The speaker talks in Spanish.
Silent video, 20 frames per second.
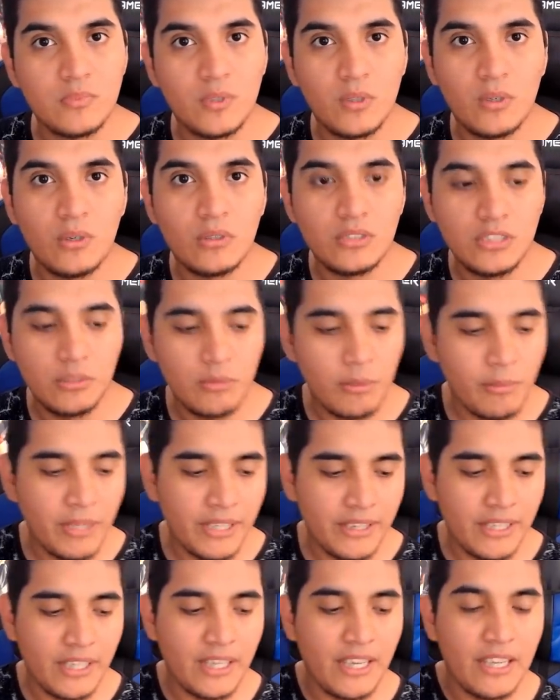O
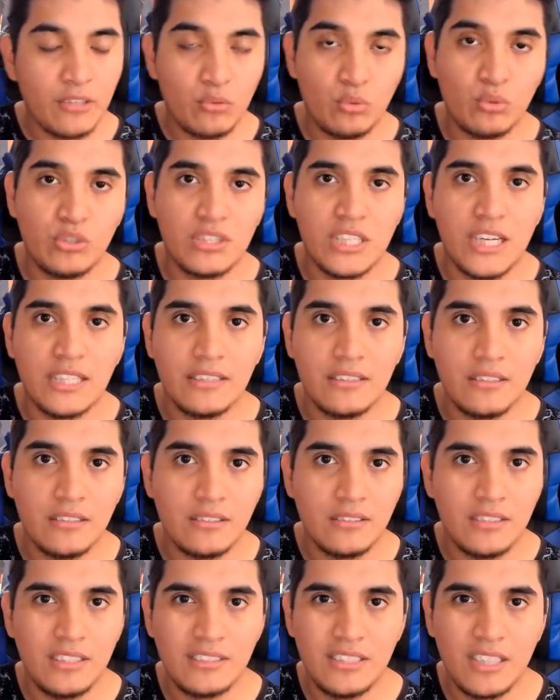simplemente en su chat
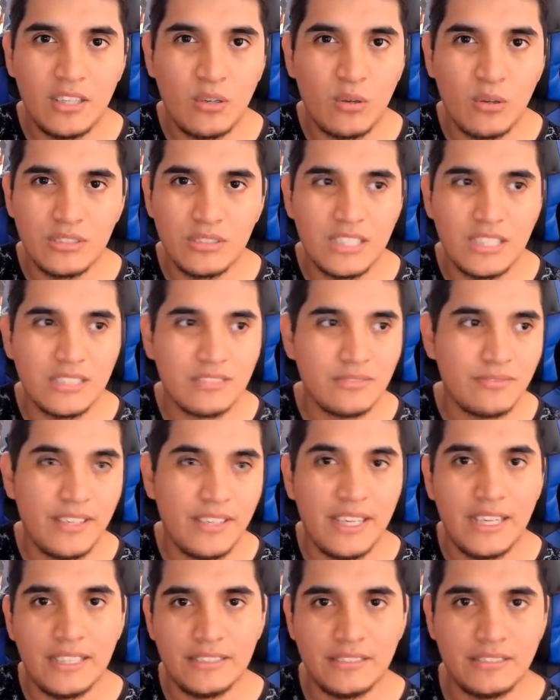dice cosas
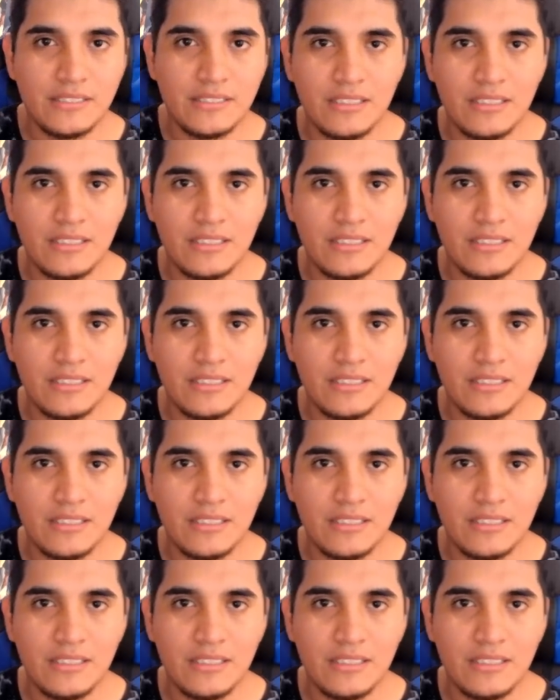feas